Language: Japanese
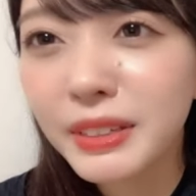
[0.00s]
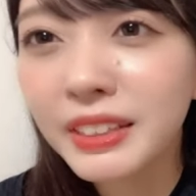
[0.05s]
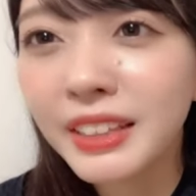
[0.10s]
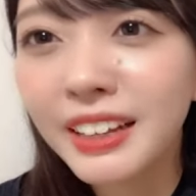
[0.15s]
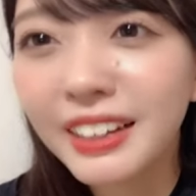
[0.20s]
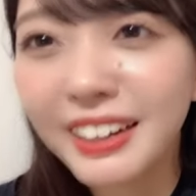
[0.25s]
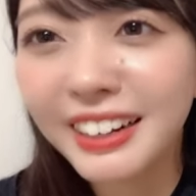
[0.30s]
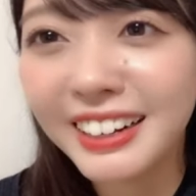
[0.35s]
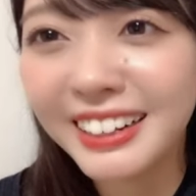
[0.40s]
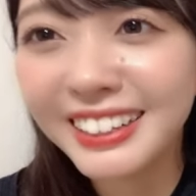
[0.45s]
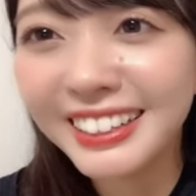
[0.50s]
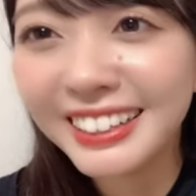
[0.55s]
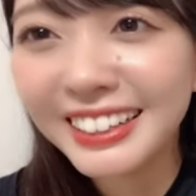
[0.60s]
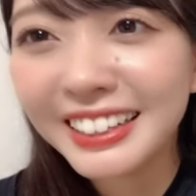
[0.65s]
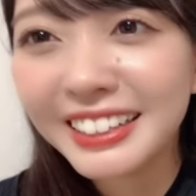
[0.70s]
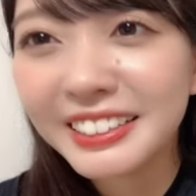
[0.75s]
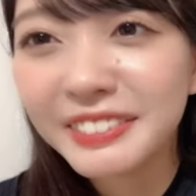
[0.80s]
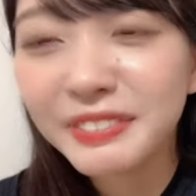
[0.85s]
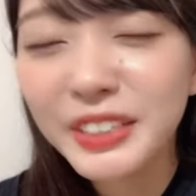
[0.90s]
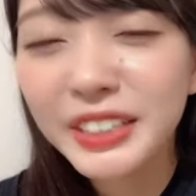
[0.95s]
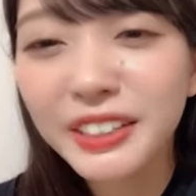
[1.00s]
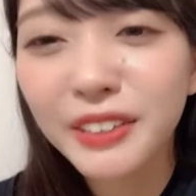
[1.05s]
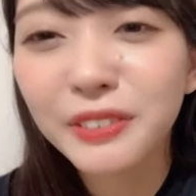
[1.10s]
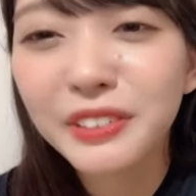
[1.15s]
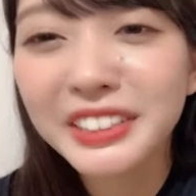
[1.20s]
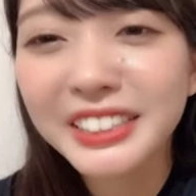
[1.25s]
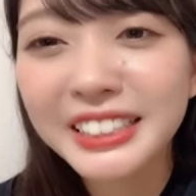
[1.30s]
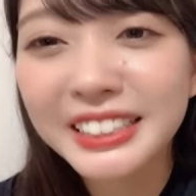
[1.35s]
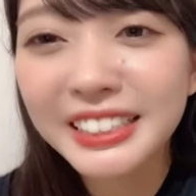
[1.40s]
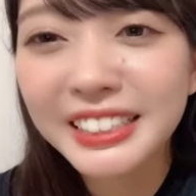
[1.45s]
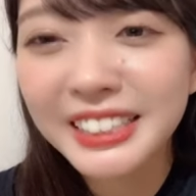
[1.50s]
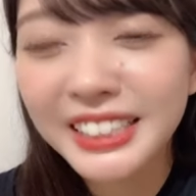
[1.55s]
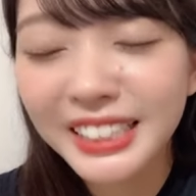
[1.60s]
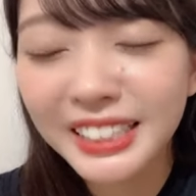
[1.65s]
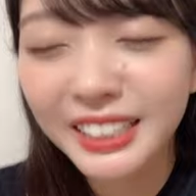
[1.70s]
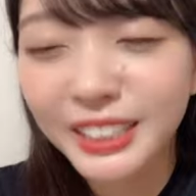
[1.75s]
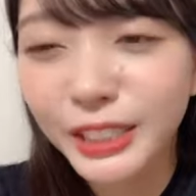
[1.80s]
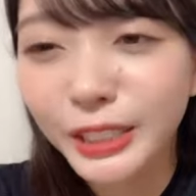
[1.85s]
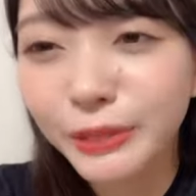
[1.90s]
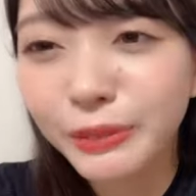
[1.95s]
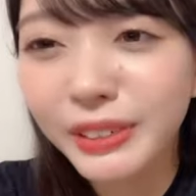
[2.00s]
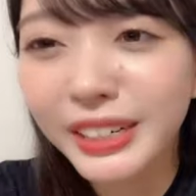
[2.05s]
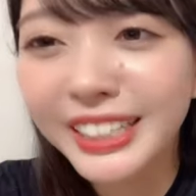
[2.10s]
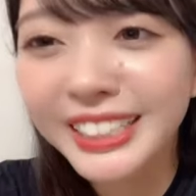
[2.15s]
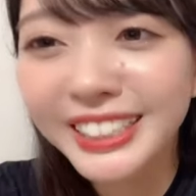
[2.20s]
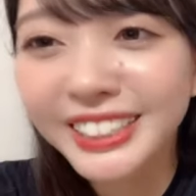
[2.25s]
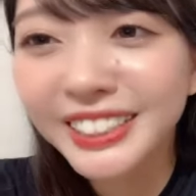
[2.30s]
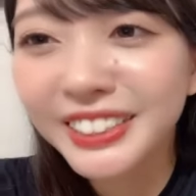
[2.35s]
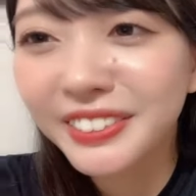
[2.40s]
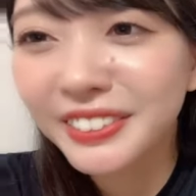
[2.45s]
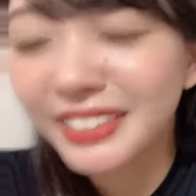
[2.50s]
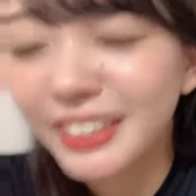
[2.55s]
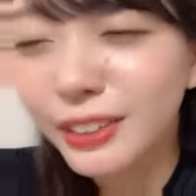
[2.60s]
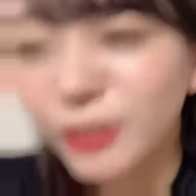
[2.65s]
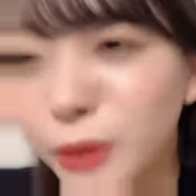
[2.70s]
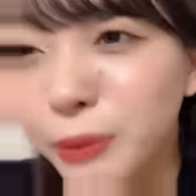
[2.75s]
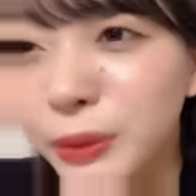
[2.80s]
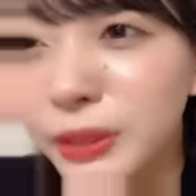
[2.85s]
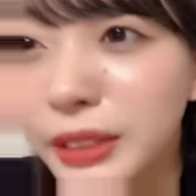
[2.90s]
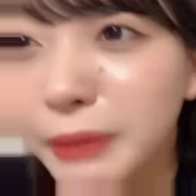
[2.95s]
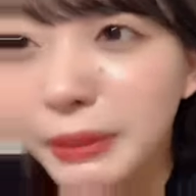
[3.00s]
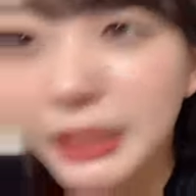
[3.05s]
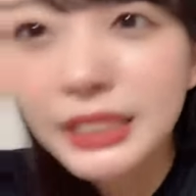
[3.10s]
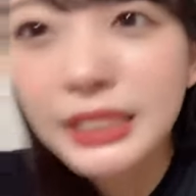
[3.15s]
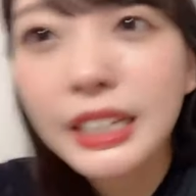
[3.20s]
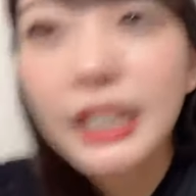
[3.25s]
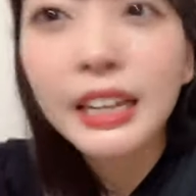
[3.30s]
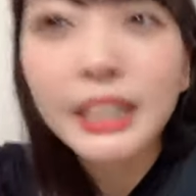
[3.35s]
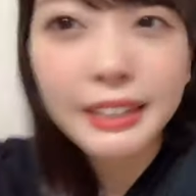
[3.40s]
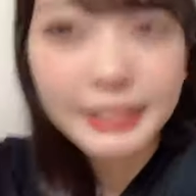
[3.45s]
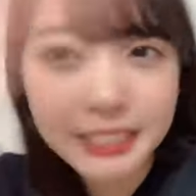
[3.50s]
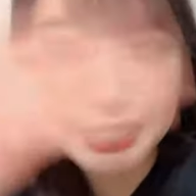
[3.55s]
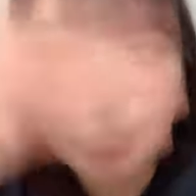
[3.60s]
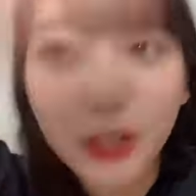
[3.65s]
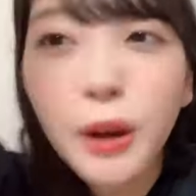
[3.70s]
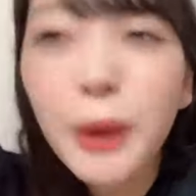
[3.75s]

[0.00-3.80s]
みんながみんなの人間性が素晴らしすぎるなと思ってます以